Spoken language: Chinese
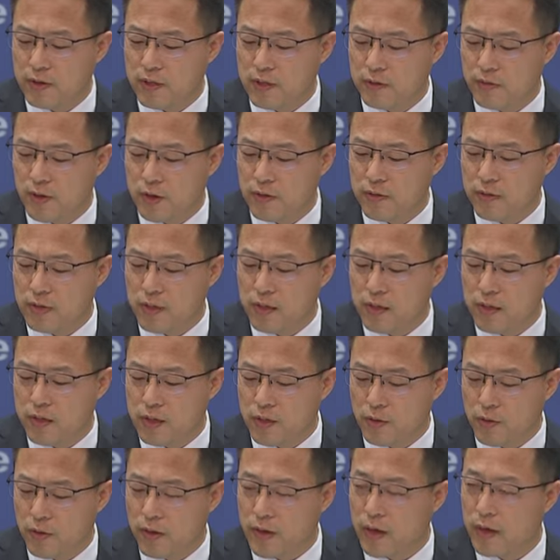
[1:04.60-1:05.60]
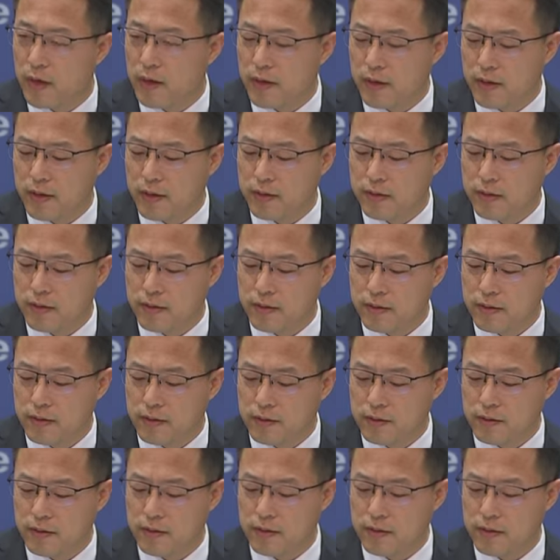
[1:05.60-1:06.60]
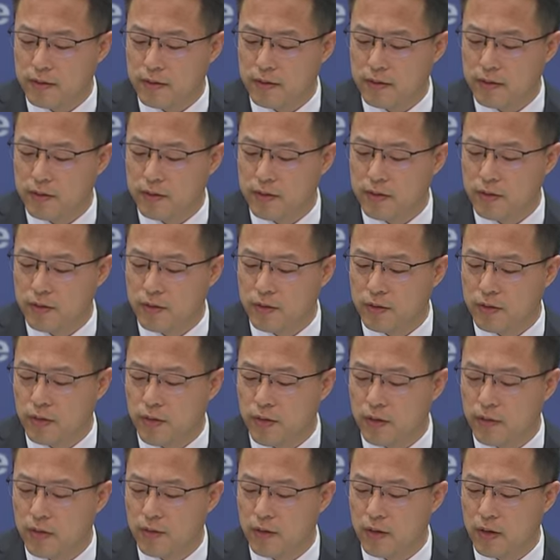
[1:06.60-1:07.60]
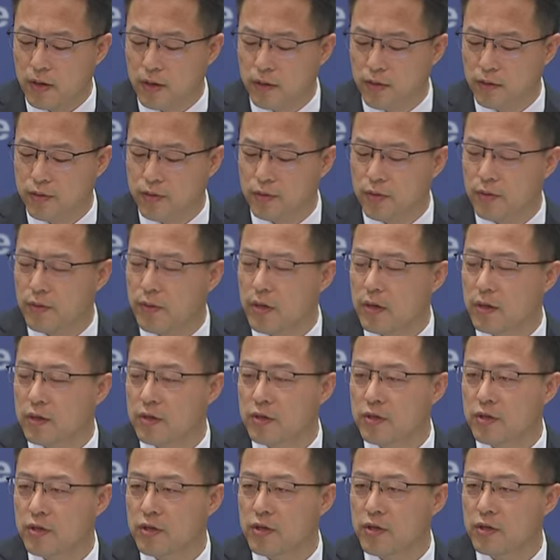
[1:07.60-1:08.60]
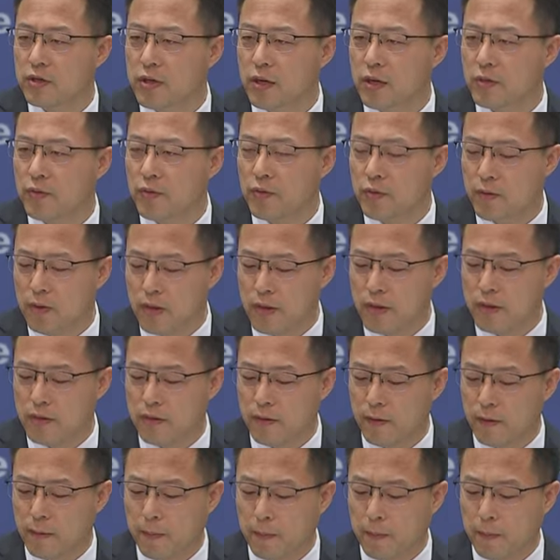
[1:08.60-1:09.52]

西方国家议会甚至推动搞所谓涉疆动议。